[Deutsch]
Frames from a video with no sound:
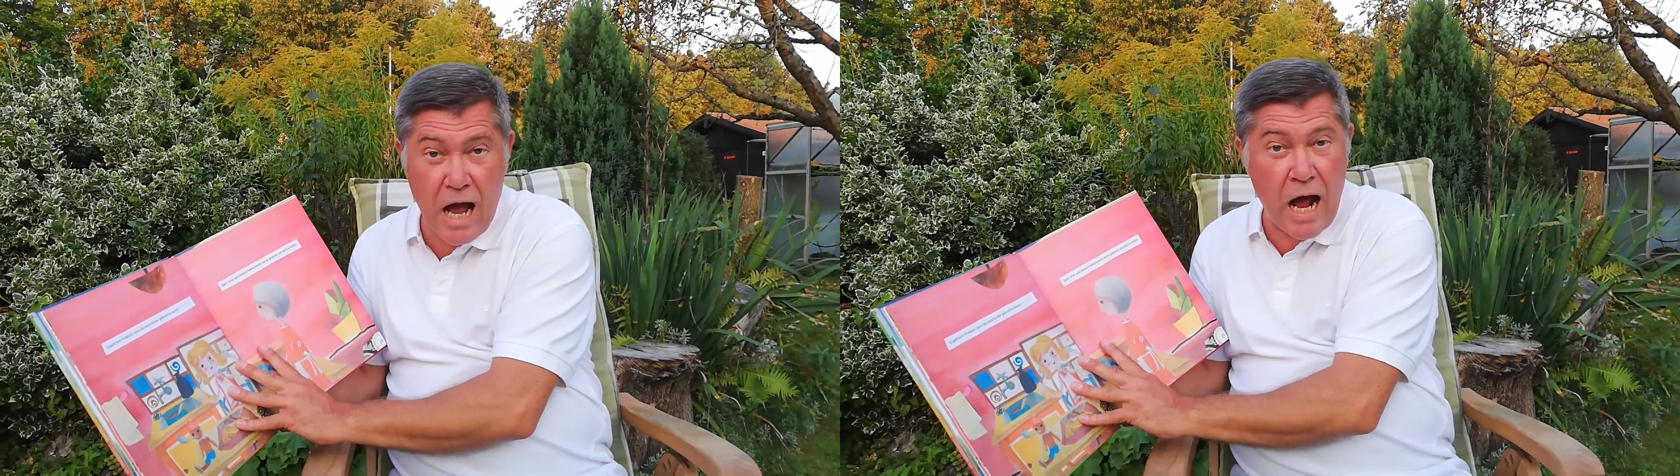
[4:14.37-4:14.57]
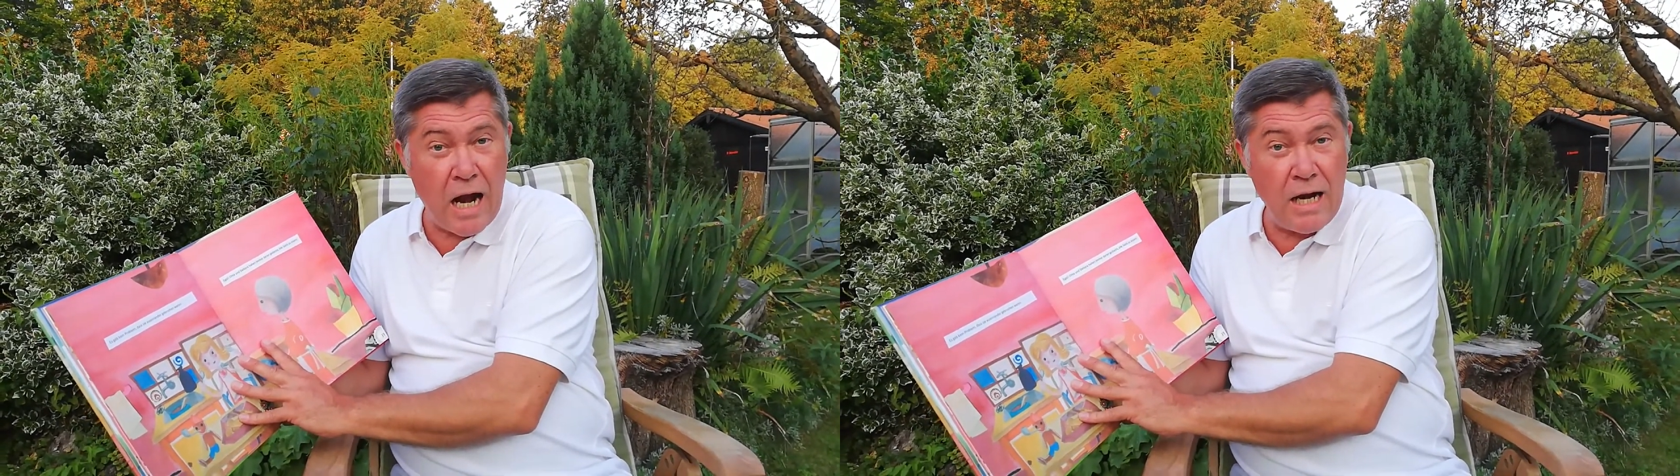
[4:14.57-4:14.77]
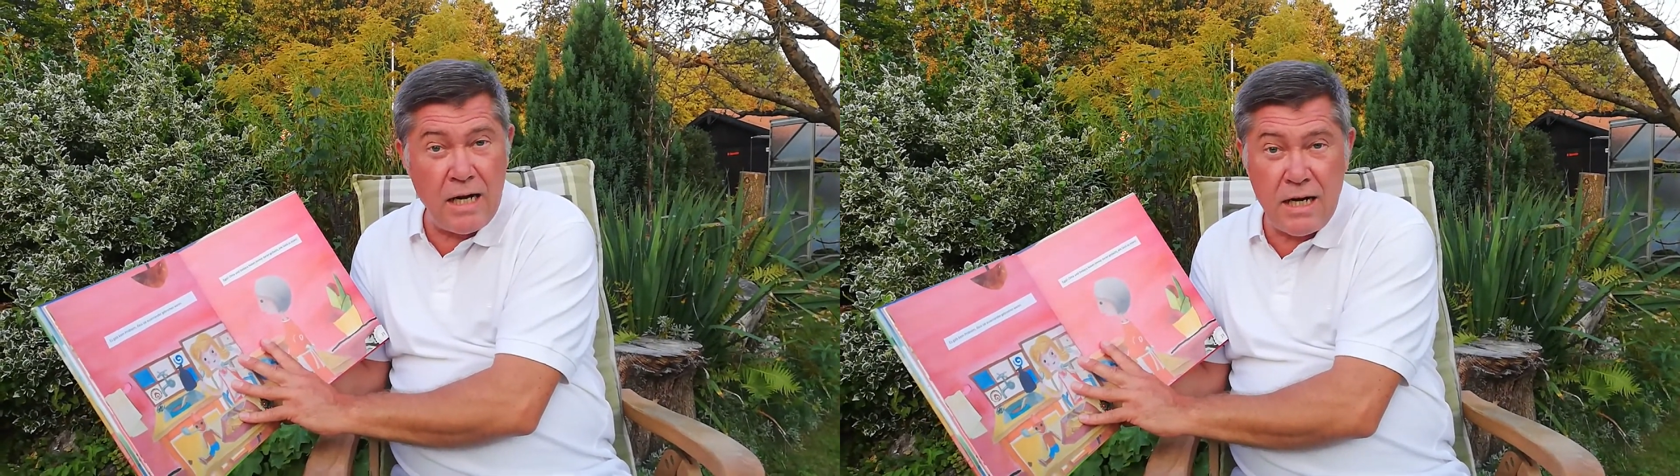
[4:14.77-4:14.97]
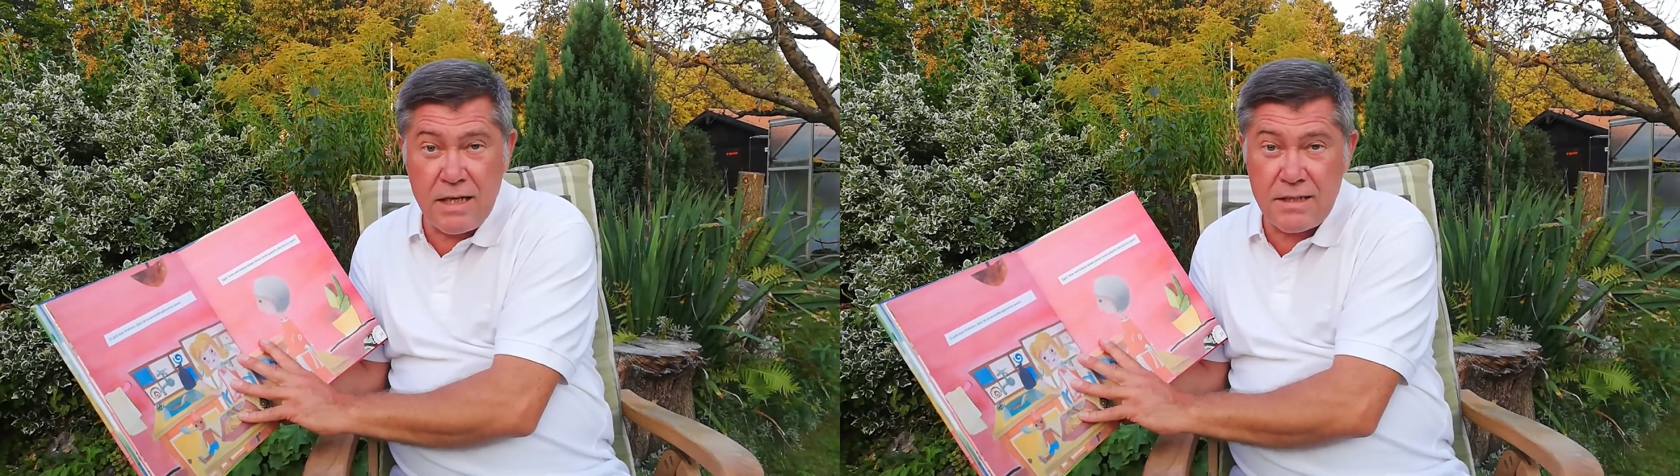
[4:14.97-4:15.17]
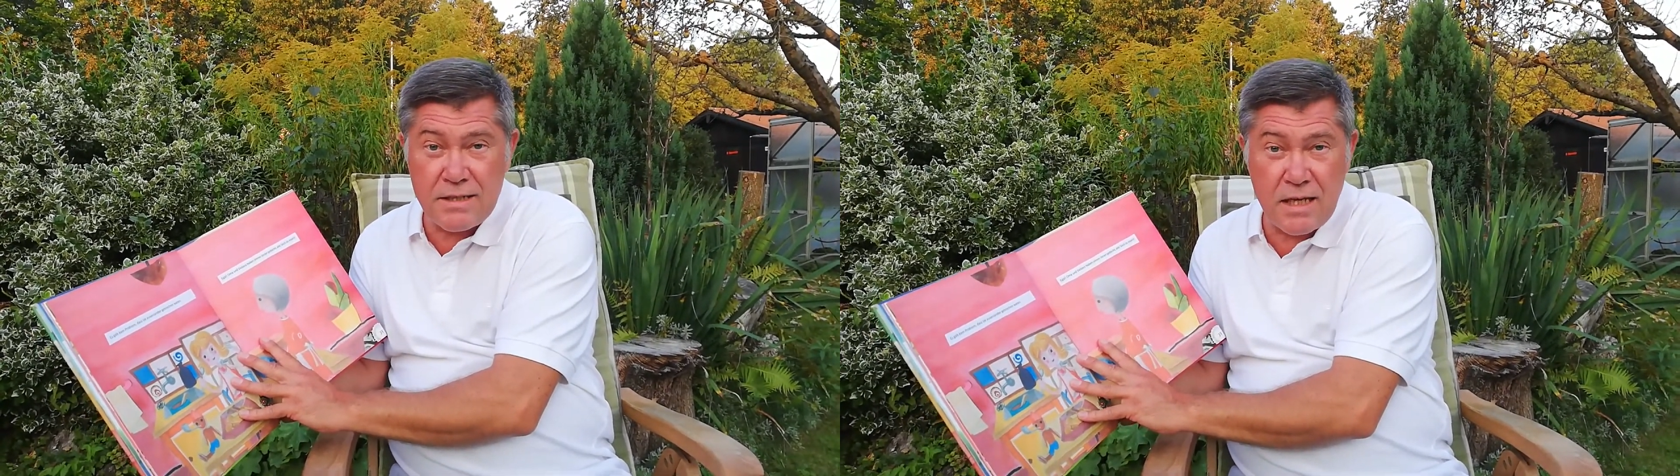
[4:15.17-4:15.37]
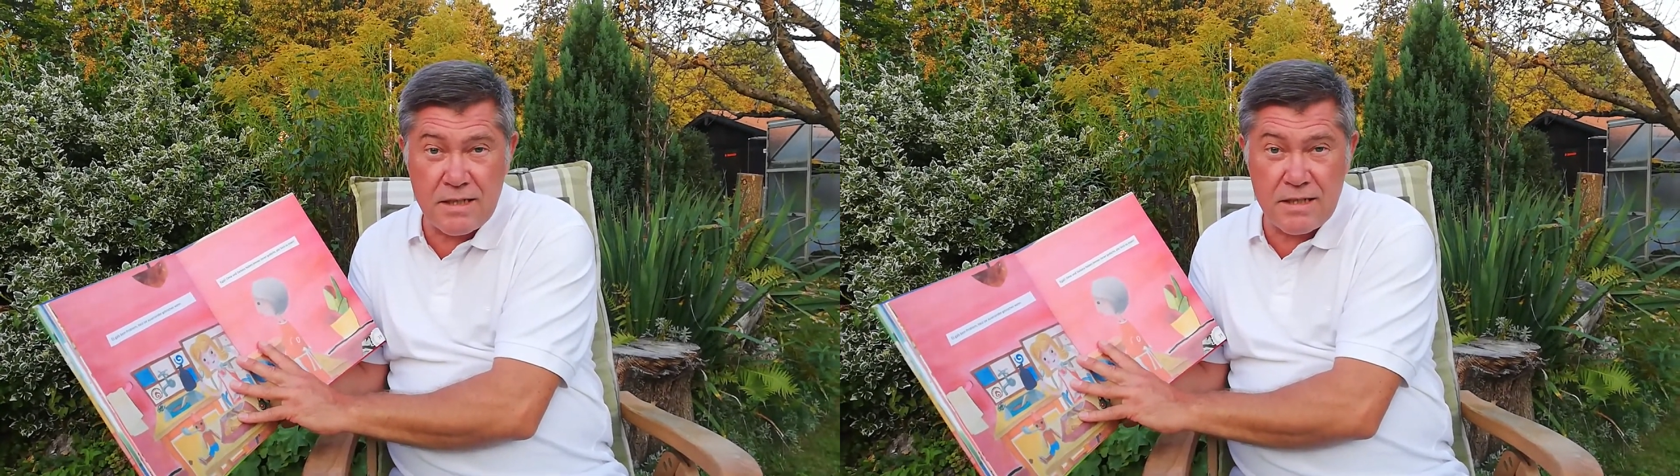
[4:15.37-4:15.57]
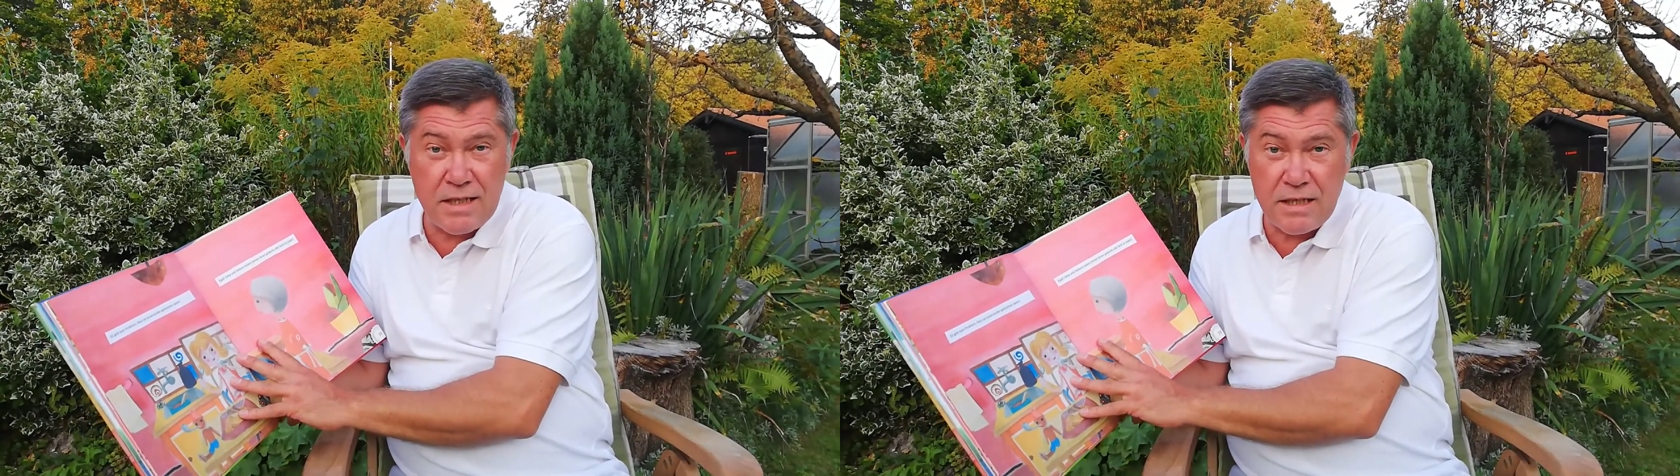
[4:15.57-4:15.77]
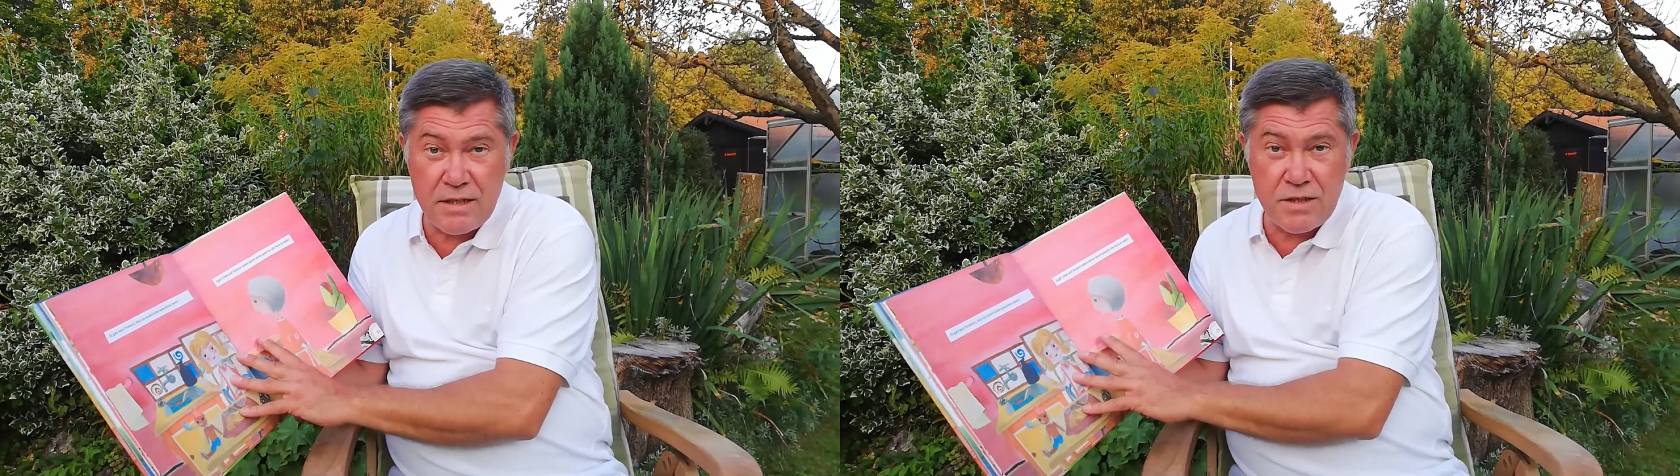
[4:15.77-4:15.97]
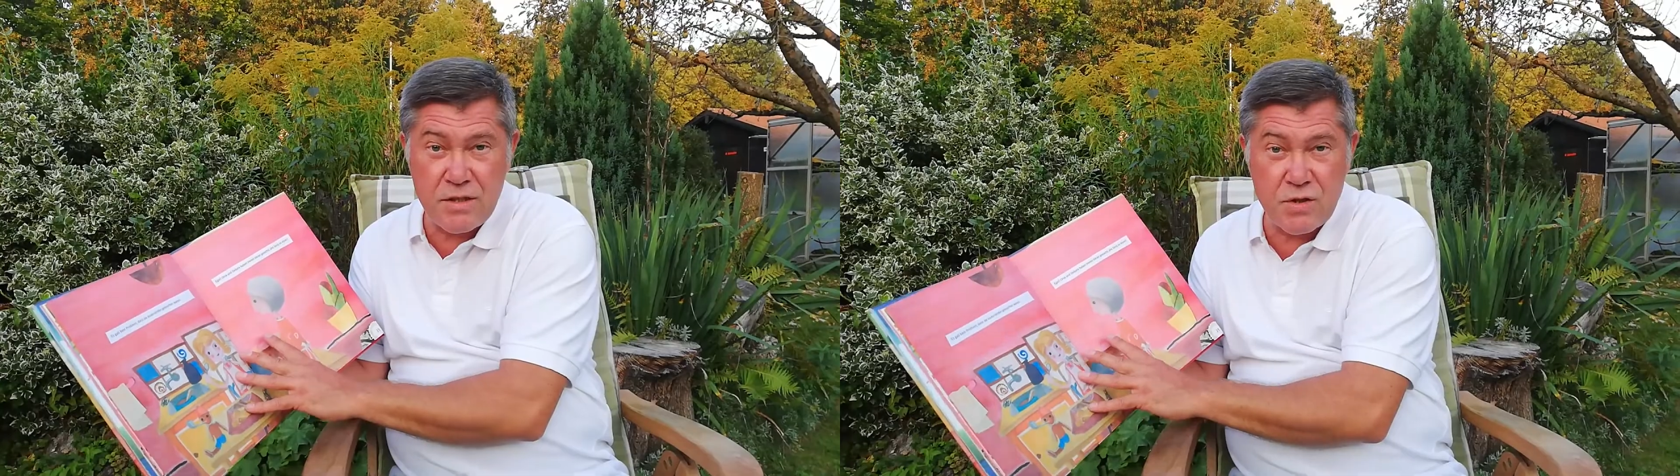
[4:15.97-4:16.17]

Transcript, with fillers: alle Sassis